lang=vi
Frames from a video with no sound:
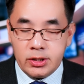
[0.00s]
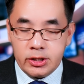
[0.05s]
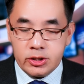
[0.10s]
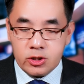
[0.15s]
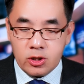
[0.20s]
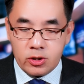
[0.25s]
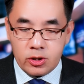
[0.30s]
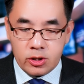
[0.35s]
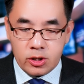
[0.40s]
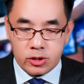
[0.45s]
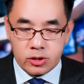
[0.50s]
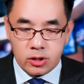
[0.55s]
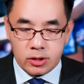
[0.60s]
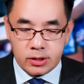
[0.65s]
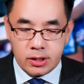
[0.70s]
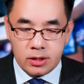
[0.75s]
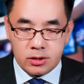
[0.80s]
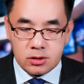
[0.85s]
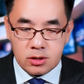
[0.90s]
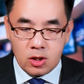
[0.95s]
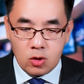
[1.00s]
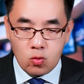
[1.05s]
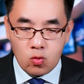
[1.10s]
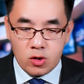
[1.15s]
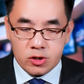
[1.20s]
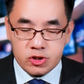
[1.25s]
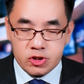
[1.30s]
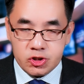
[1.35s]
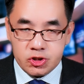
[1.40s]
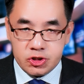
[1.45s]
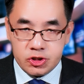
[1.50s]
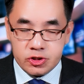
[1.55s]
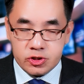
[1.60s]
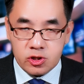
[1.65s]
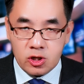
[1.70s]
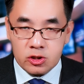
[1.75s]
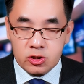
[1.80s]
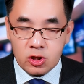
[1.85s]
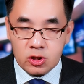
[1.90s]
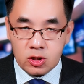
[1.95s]
lì cho nên giờ Tết chờ uất trừ
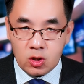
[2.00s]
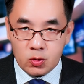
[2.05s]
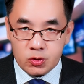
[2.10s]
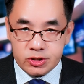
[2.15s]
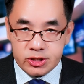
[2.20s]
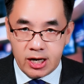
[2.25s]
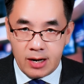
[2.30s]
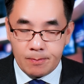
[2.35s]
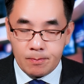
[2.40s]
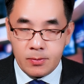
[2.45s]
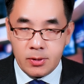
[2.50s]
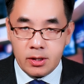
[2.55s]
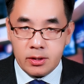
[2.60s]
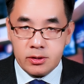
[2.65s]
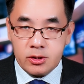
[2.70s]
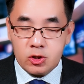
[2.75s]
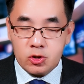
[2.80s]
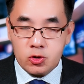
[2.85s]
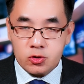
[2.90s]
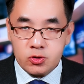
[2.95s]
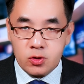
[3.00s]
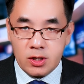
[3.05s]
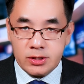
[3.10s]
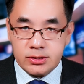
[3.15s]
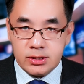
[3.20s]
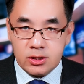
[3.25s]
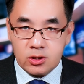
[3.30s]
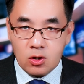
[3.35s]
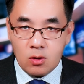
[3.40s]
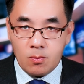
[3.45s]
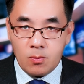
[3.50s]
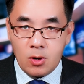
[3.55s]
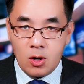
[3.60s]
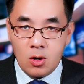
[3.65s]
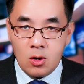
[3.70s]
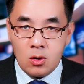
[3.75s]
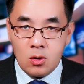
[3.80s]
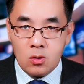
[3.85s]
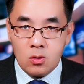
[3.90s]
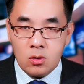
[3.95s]
cho tận đầu chắp rồi nhớ đồ xóa xin gặp
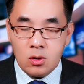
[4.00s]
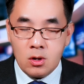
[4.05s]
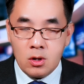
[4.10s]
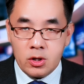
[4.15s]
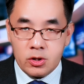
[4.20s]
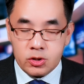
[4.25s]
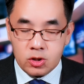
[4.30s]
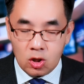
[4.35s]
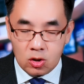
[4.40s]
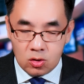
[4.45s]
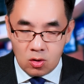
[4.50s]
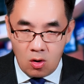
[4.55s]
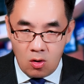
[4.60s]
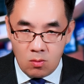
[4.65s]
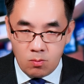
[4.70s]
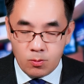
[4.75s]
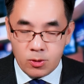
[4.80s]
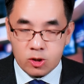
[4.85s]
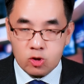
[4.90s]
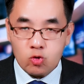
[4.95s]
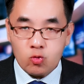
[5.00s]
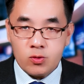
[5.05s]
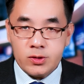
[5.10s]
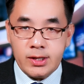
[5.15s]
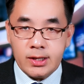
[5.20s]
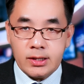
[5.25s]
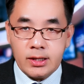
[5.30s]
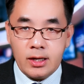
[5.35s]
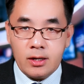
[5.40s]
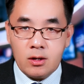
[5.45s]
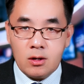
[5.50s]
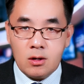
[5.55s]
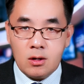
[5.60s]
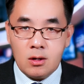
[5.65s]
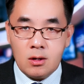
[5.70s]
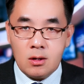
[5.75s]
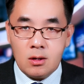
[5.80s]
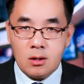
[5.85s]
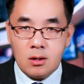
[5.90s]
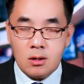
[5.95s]
lâu nhớ thong bờ ruộng để tên
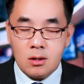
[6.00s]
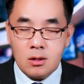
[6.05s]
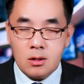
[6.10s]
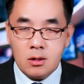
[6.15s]
nọ